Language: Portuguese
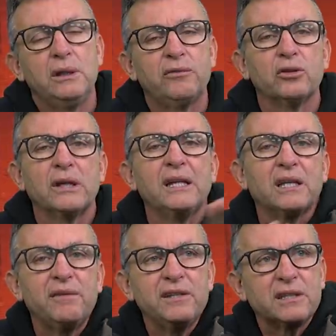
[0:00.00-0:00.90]
e vou dar
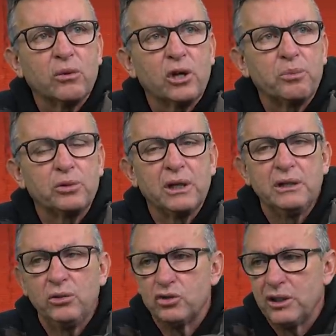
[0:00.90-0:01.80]
entrevista agora para o
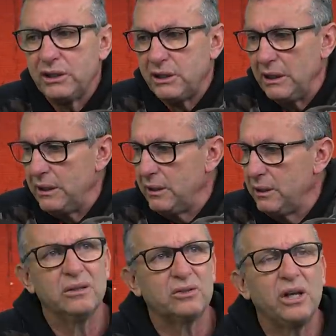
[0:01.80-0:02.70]
Danilo Gentili.
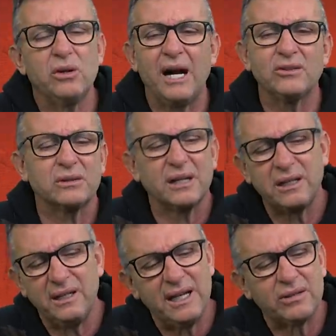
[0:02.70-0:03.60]
Eu oh! tenho Rádio
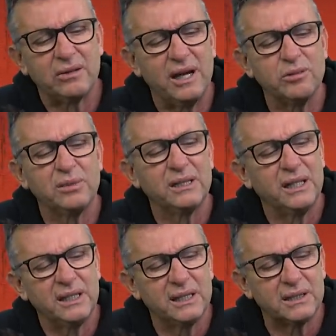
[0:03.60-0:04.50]
Crack Neto, Rádio
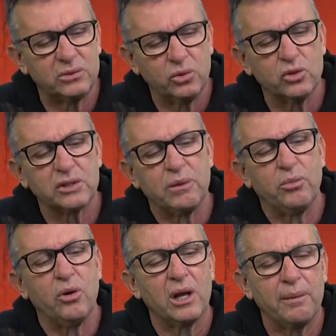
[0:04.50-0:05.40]
Bandeirantes, Donos da
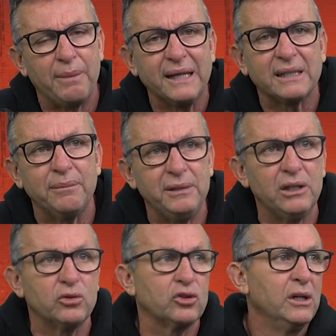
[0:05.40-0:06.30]
Bola, Baita
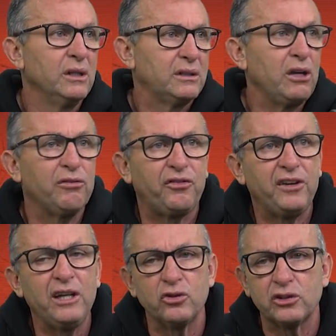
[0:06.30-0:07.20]
Amigos, tenho
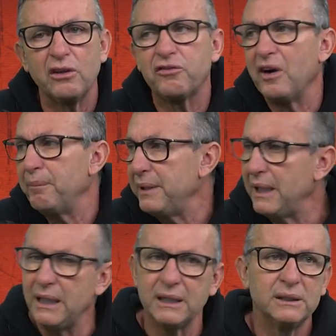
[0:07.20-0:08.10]
filhos, tenho
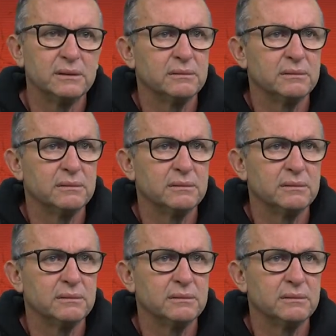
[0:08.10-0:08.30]
família.